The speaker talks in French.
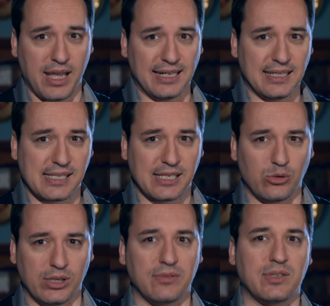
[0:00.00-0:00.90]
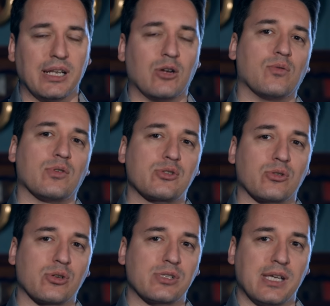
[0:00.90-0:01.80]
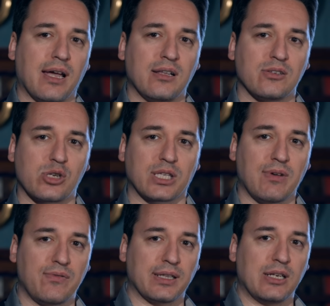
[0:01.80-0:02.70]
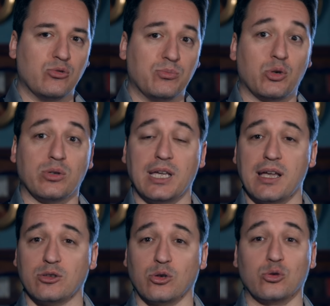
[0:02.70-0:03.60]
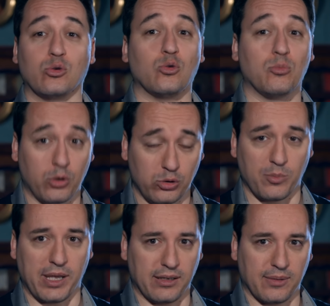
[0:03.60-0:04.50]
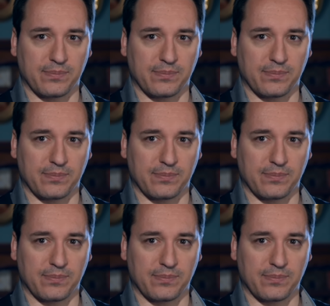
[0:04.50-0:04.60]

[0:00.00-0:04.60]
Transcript: elle décide de défier les conventions sociales, ce qui va faire d'elle une pionnière dans de nombreux domaines.